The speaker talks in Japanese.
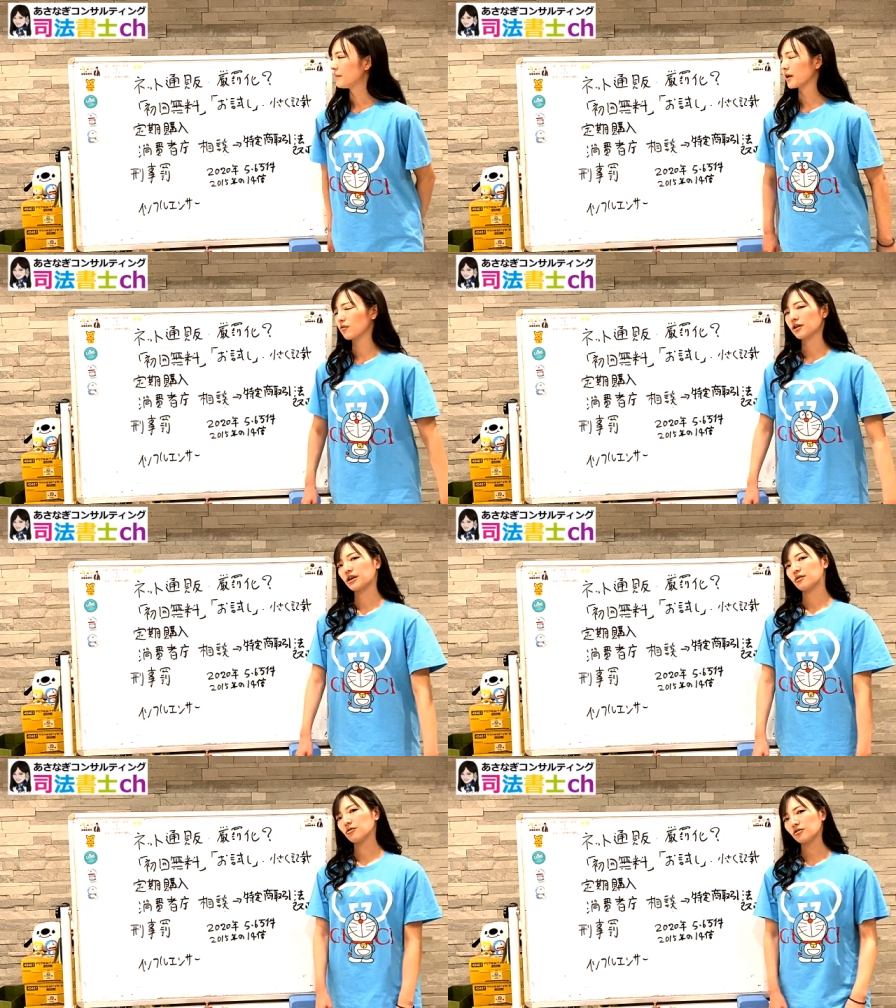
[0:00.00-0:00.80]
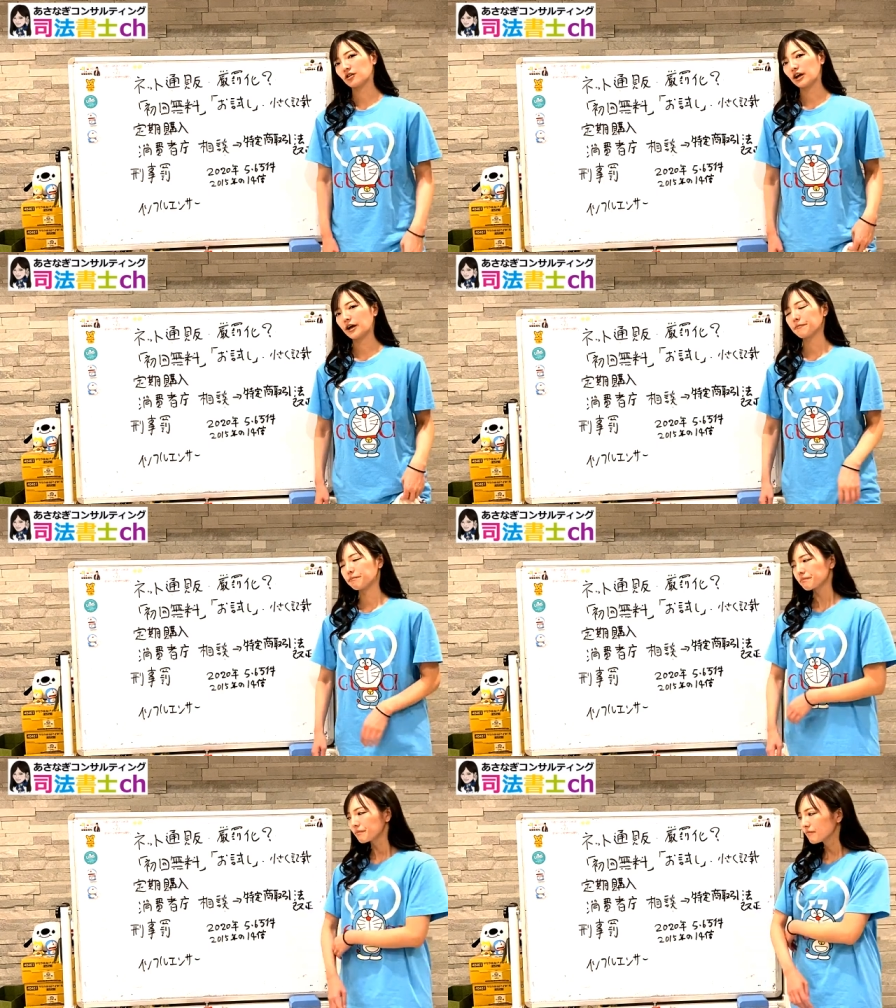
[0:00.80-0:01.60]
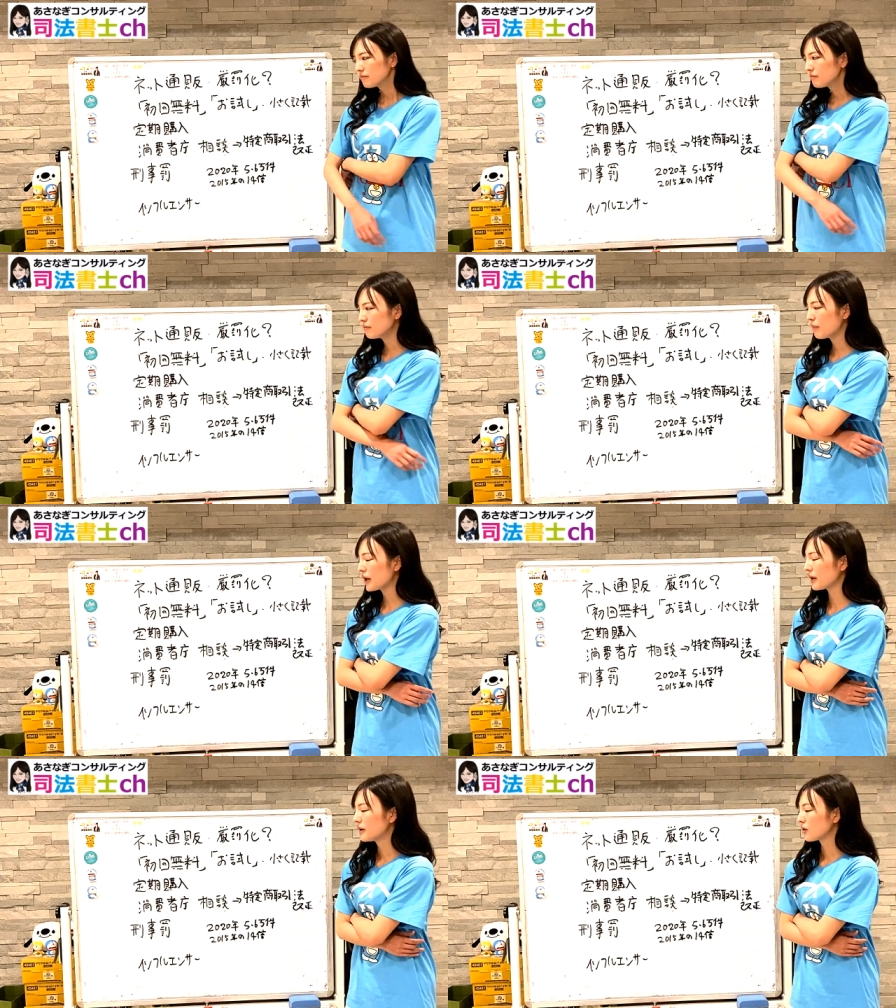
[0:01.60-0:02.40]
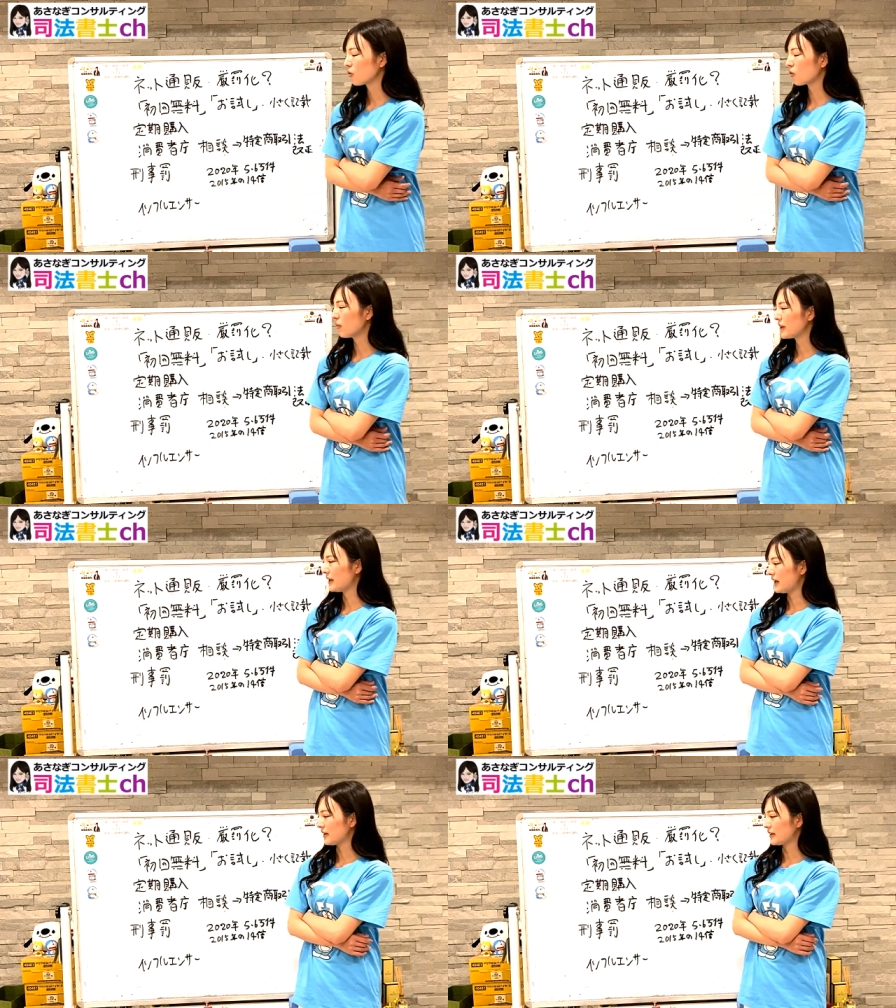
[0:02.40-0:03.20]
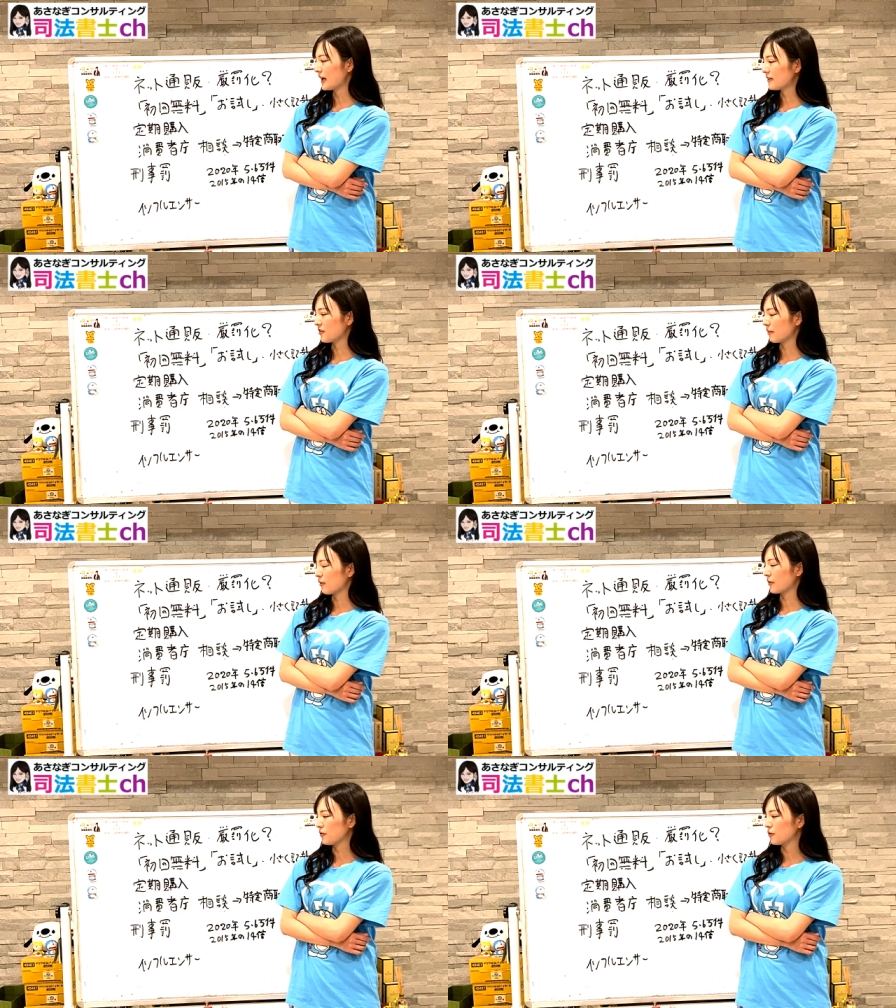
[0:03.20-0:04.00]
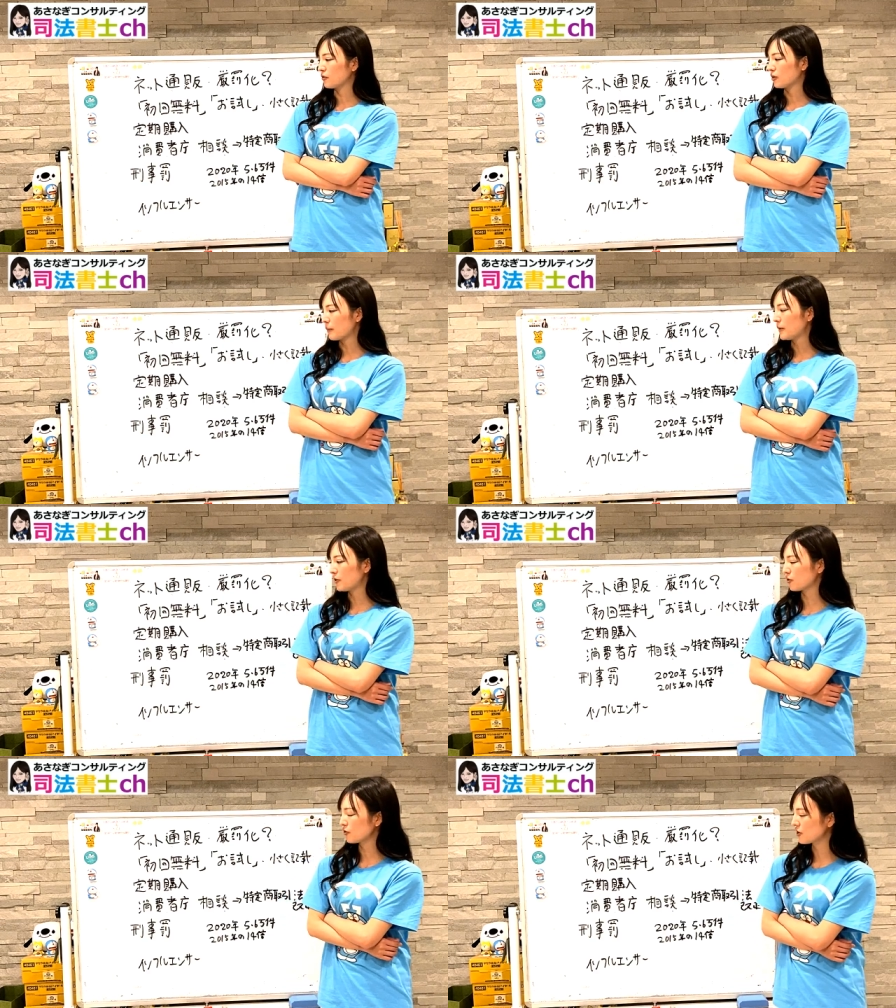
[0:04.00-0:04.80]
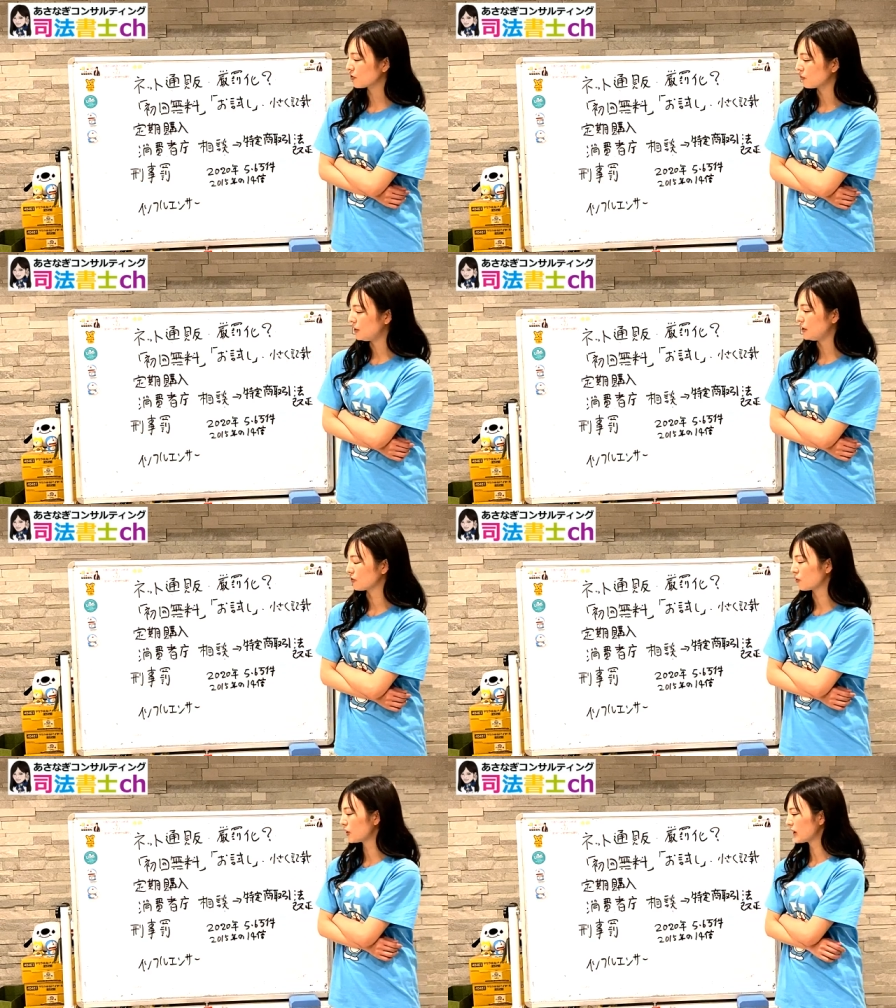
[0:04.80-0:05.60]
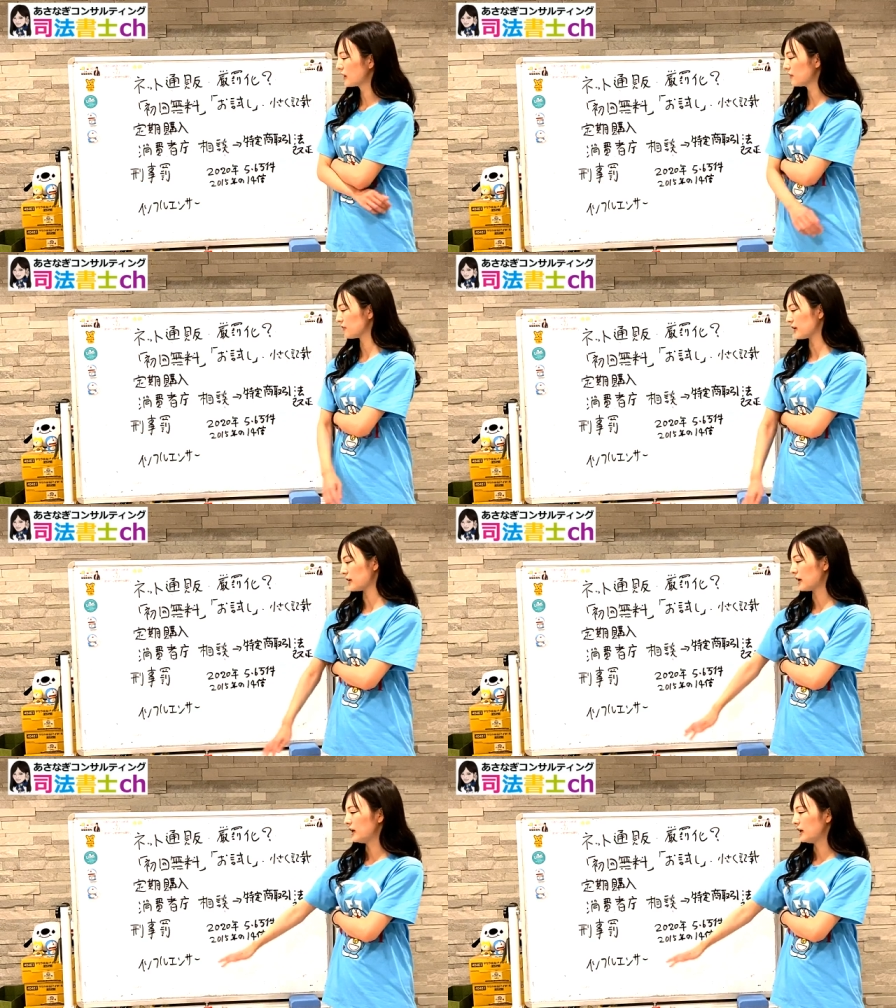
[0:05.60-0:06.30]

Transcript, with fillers: で、これね、どうして、まあ、ここまで、ね、なってしまうかというとやっぱり消費者庁に相談件数がね、